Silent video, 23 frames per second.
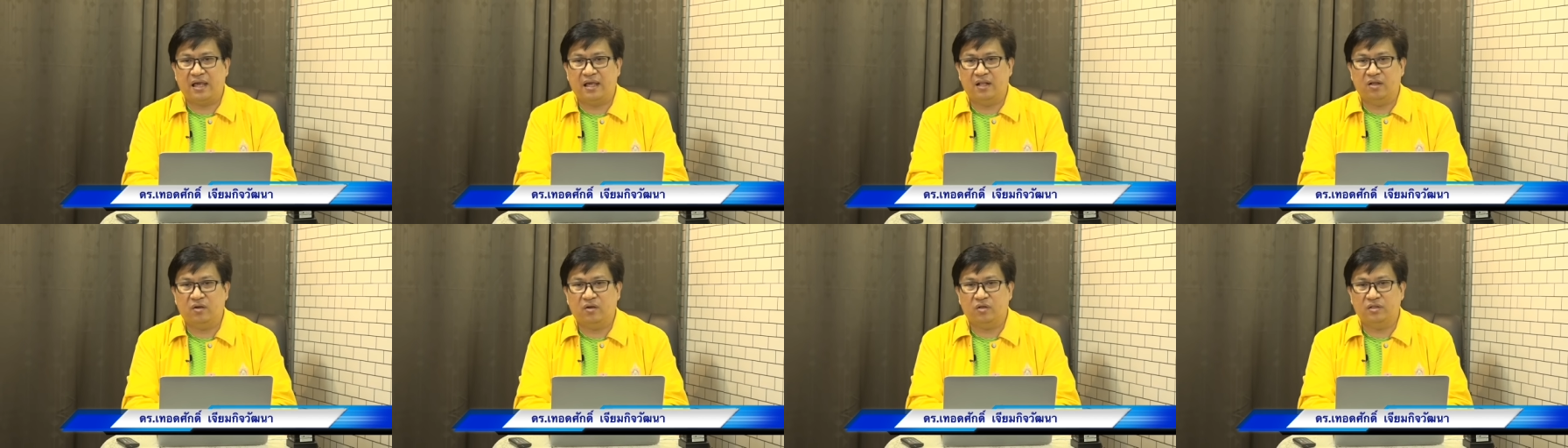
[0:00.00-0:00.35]

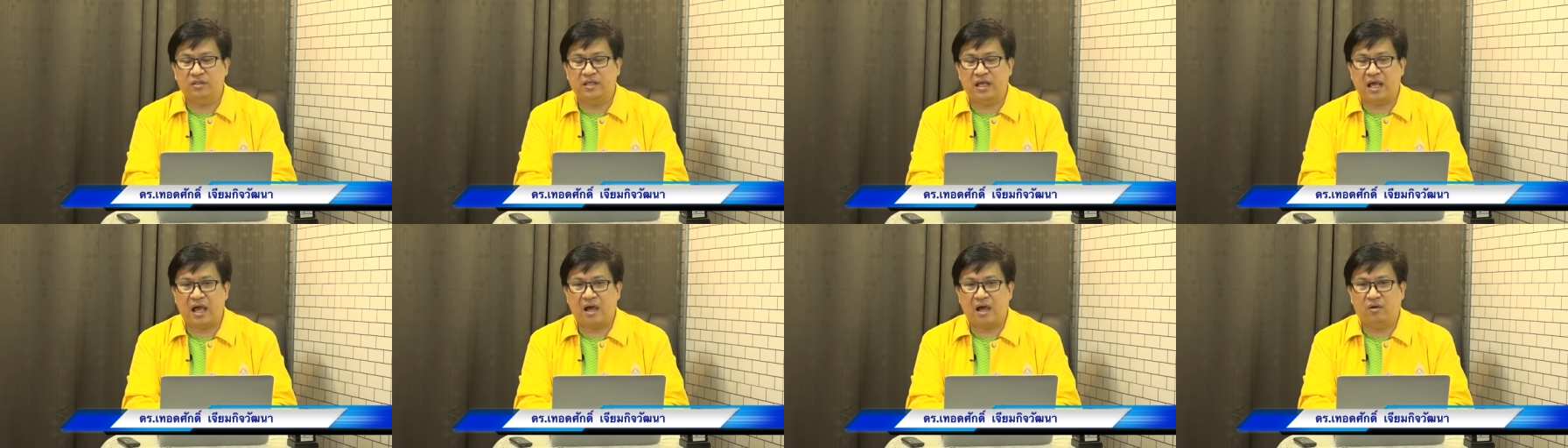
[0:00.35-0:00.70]
แล้วก็
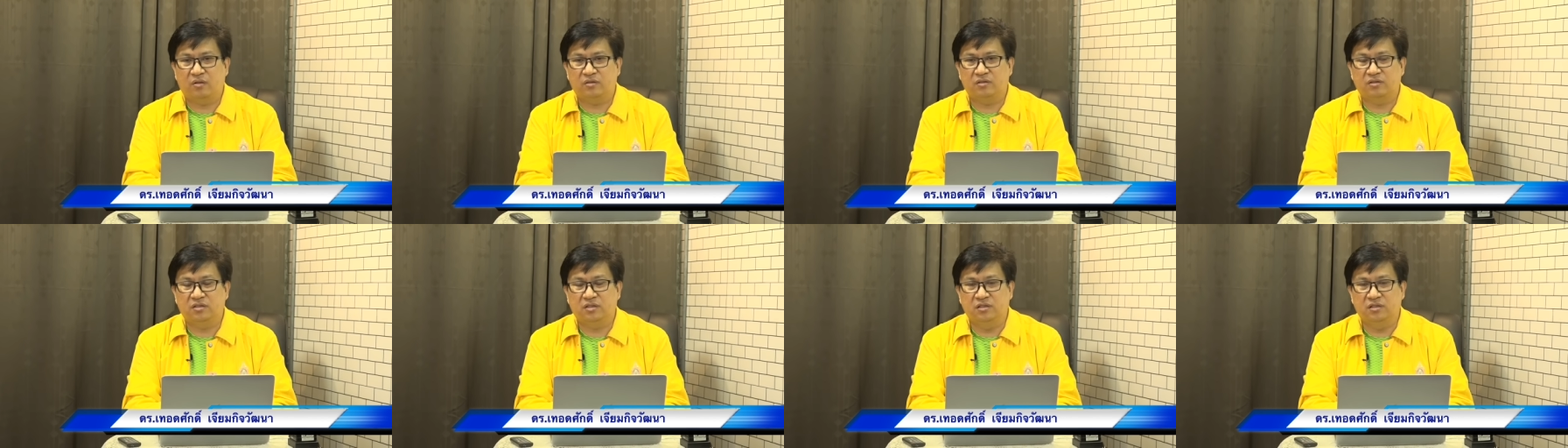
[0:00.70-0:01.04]
ยาว
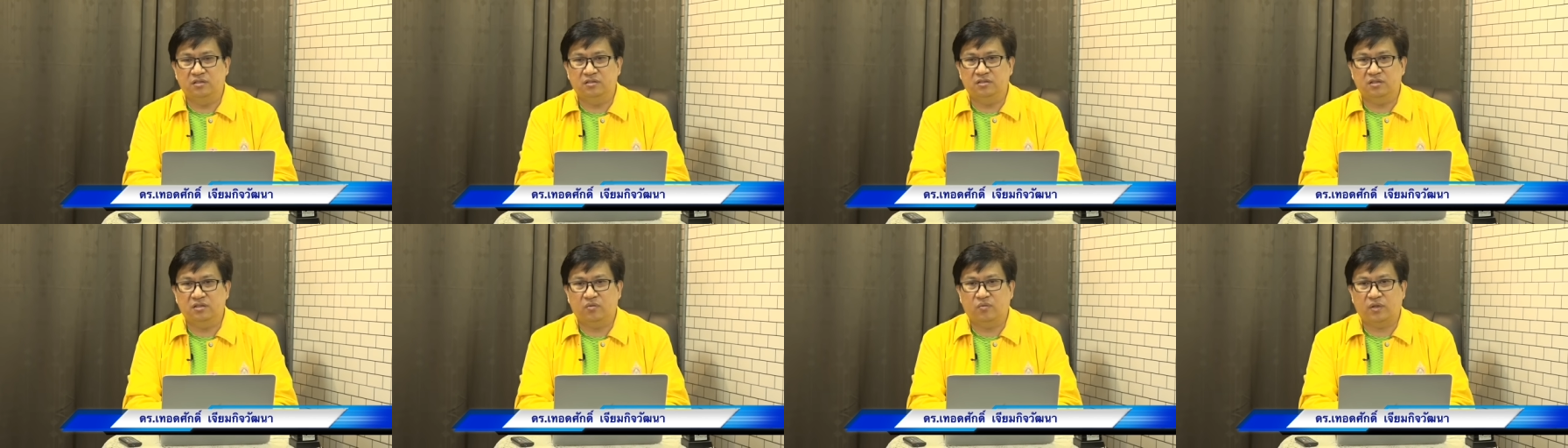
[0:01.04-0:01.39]
ถึง
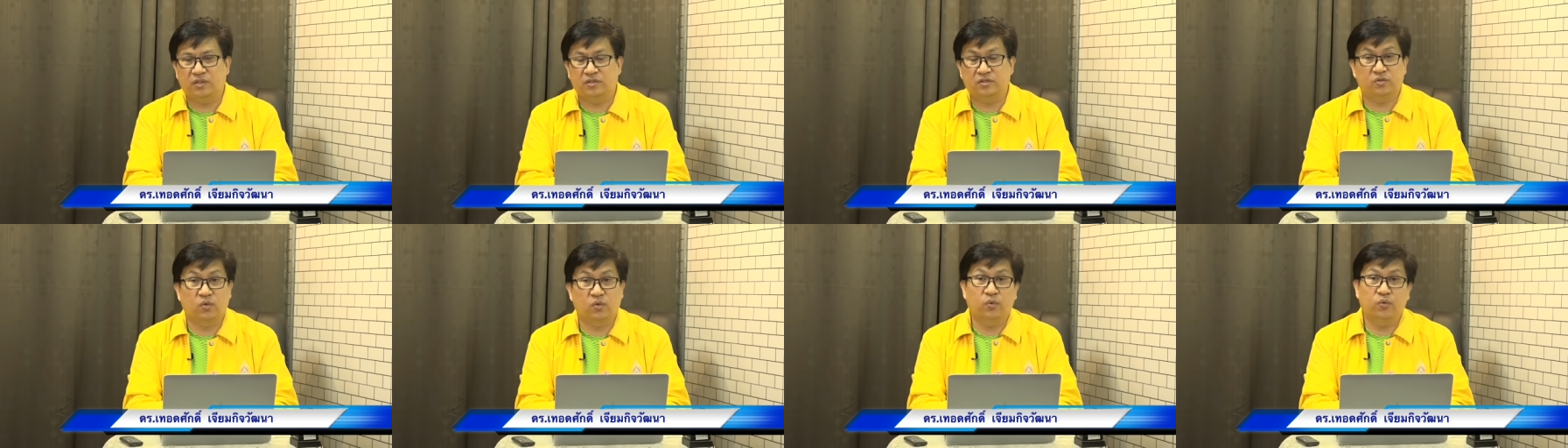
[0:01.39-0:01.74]
จังหวั
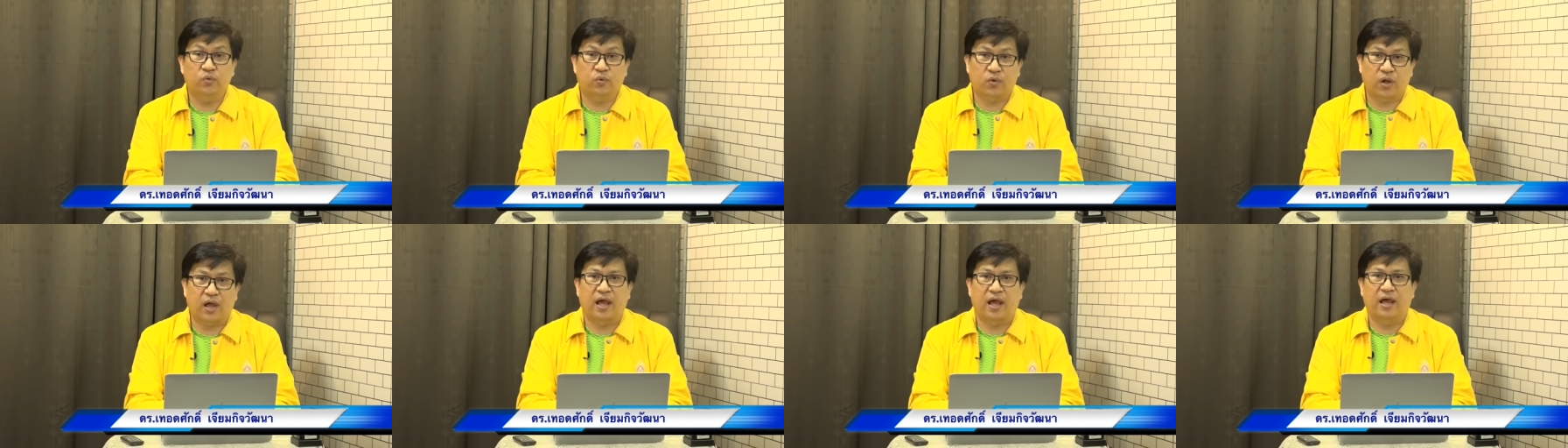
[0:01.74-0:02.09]
ดสง
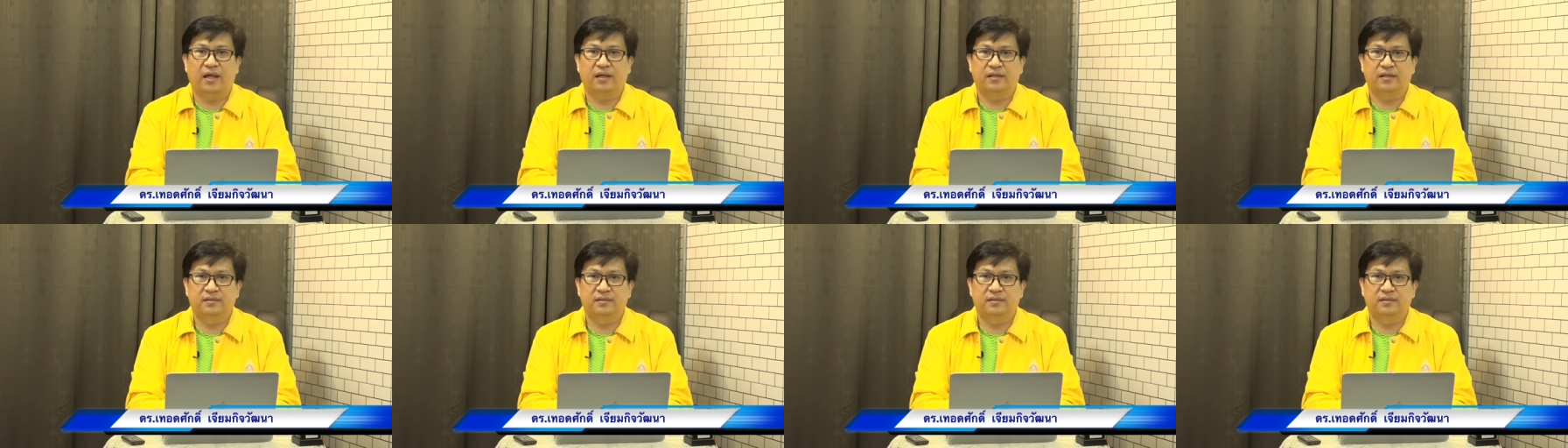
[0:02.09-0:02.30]
ขลา